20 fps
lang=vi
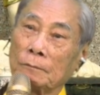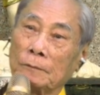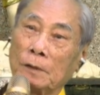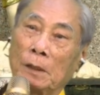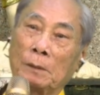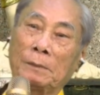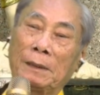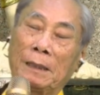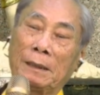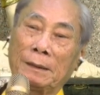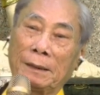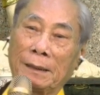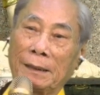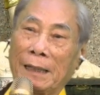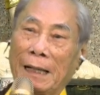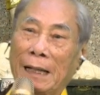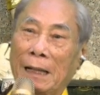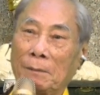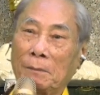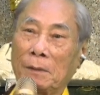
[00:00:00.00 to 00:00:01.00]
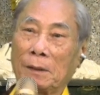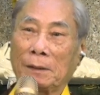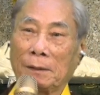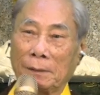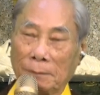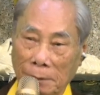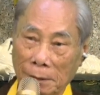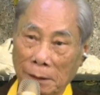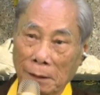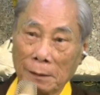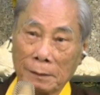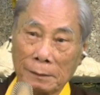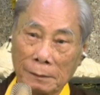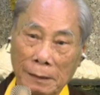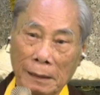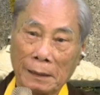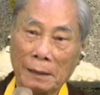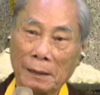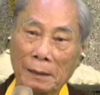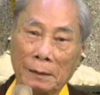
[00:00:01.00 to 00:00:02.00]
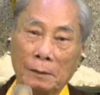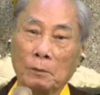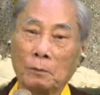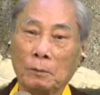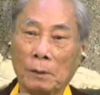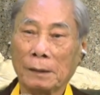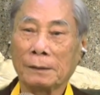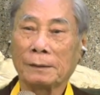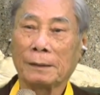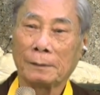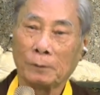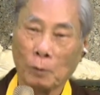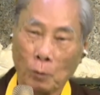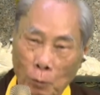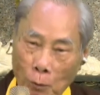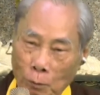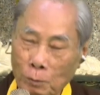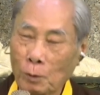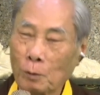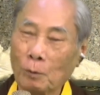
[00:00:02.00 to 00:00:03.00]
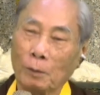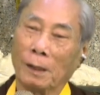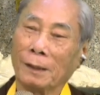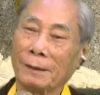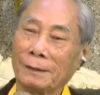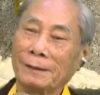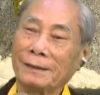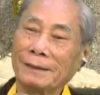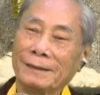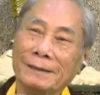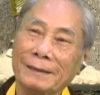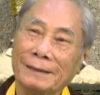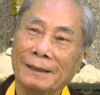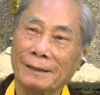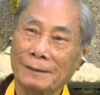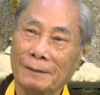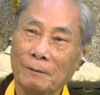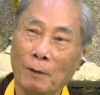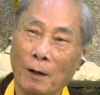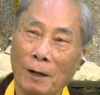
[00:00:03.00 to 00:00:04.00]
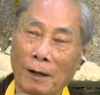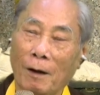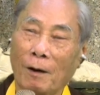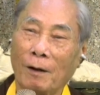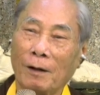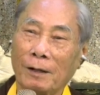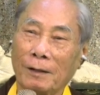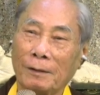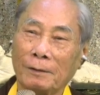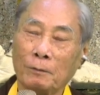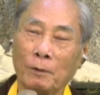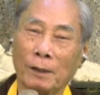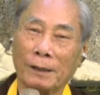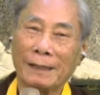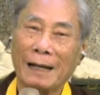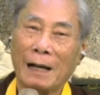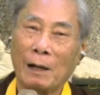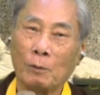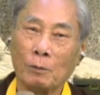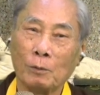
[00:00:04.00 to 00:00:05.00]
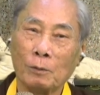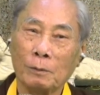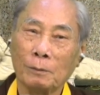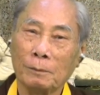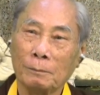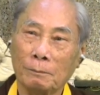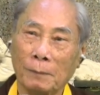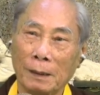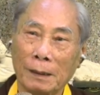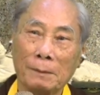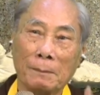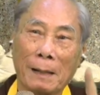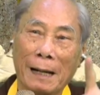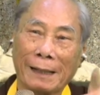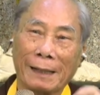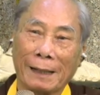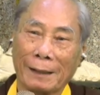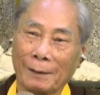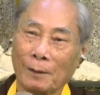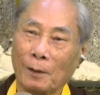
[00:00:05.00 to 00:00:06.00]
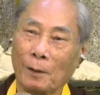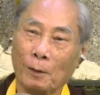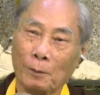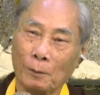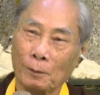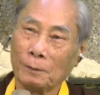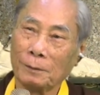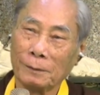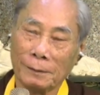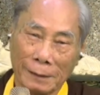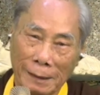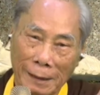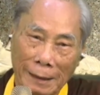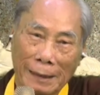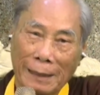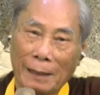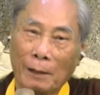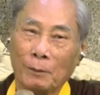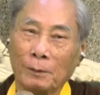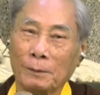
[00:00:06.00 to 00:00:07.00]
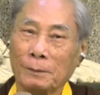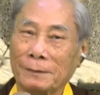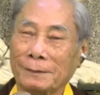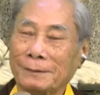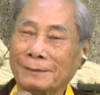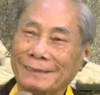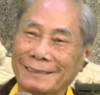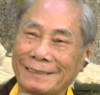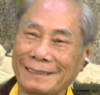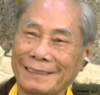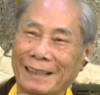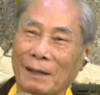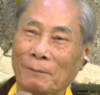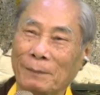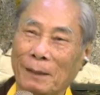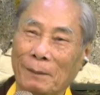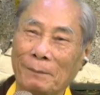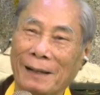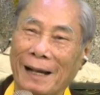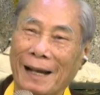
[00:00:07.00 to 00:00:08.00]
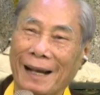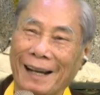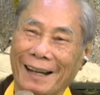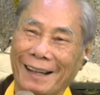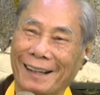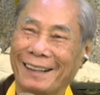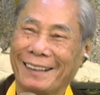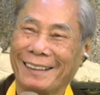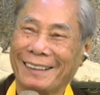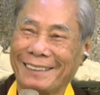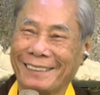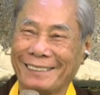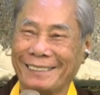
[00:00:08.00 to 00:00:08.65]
Giống như ở Việt Nam mình, người ta đi du lịch thì tôi cũng du lịch. Hỏi du lịch đâu? Mỹ 3.000 đô, Hà Nội 500.000, cái